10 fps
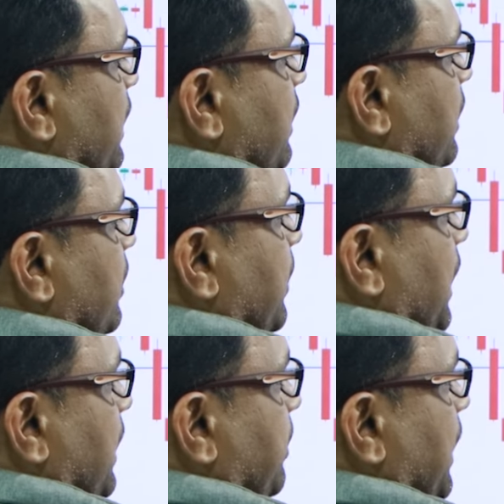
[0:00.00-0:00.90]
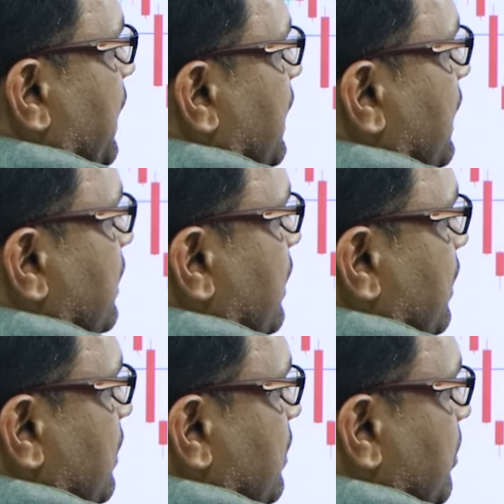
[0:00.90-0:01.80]
అయింది మళ్ళీ పైకి వెళ్ళింది
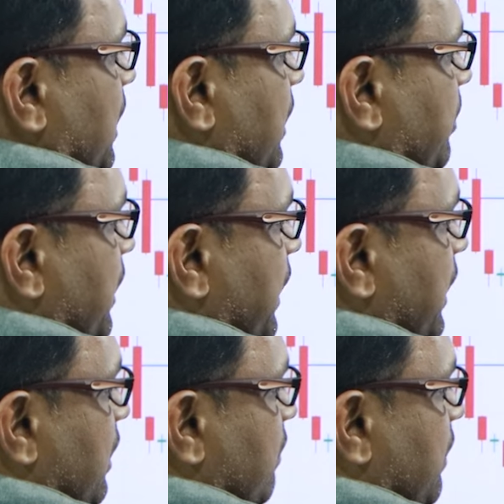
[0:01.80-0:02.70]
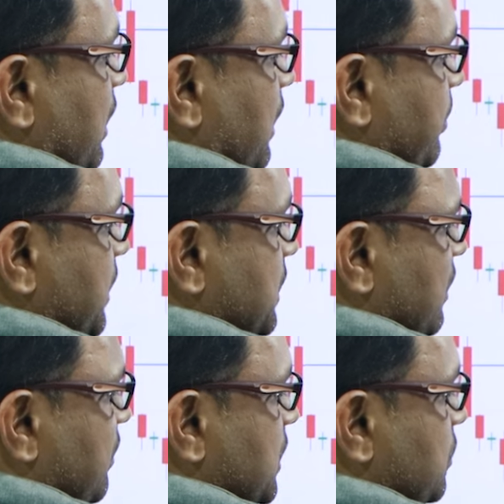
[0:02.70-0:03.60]
మళ్ళీ ఇమీడియట్గా ఫాల్
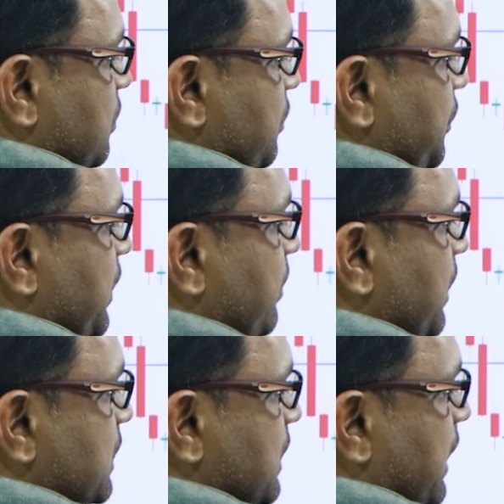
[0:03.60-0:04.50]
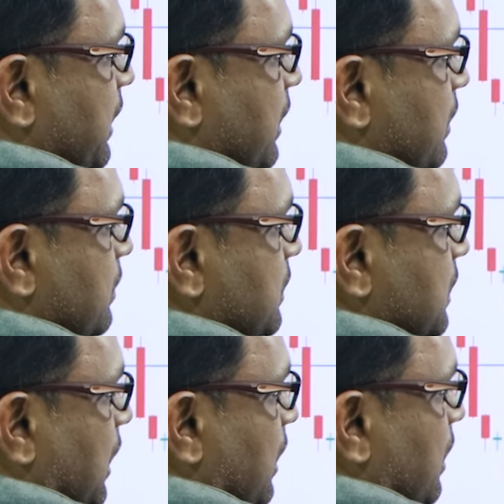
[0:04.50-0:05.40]
కనిపించింది ఫస్ట్ ఫిఫ్టీన్ మినిట్స్ క్యాండిలే
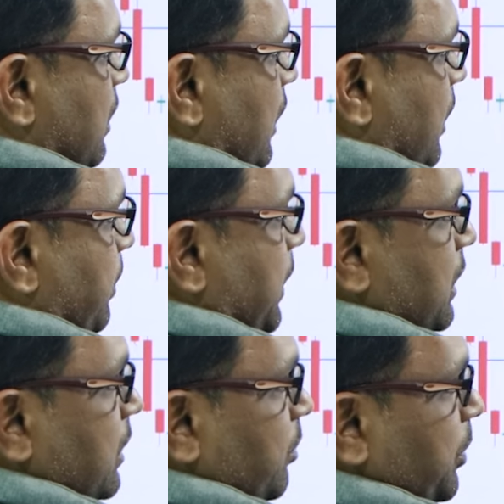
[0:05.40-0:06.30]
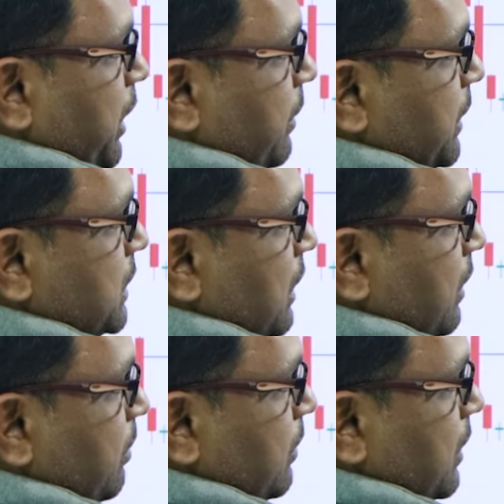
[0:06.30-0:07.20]
చాలా పెద్ద మూమెంటం ఇచ్చింది
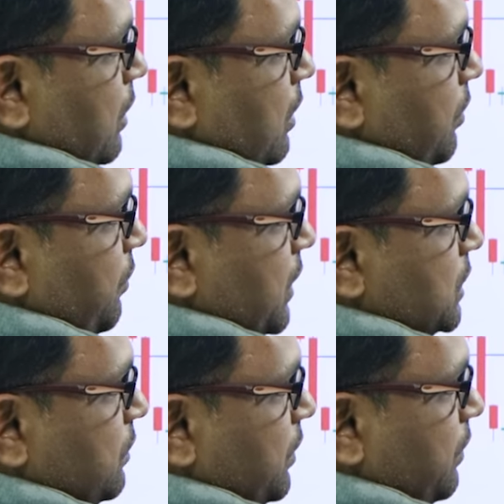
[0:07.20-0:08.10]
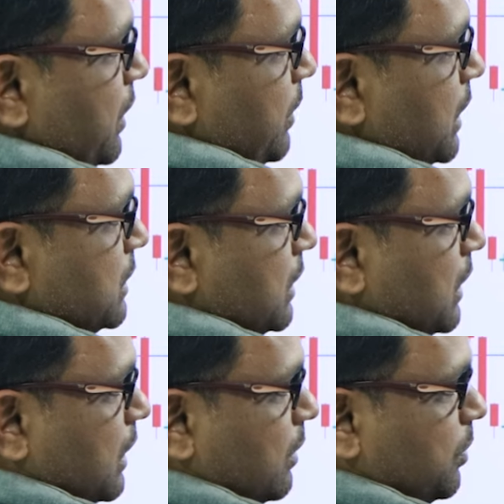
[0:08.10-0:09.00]
ఒక ఫస్ట్ ఫిఫ్టీన్ మినిట్సే
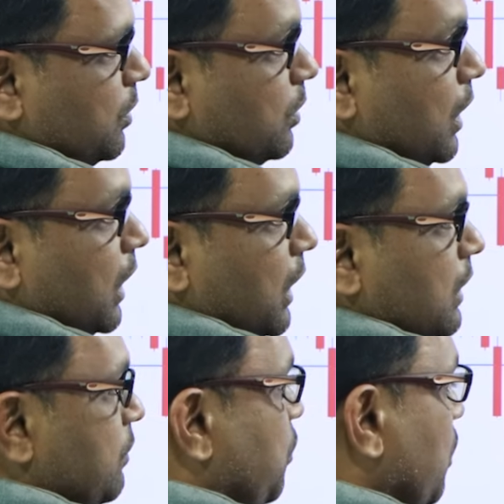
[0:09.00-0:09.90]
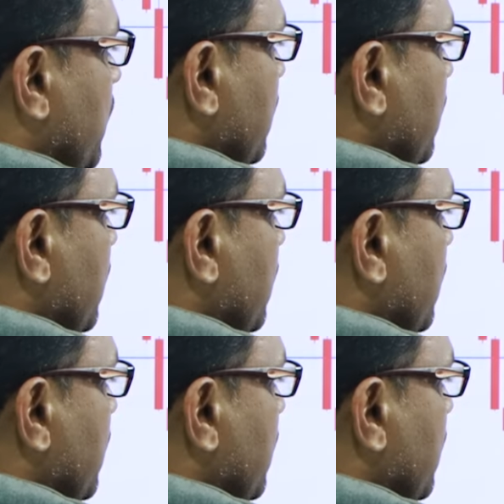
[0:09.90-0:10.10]
దాదాపు ఫోర్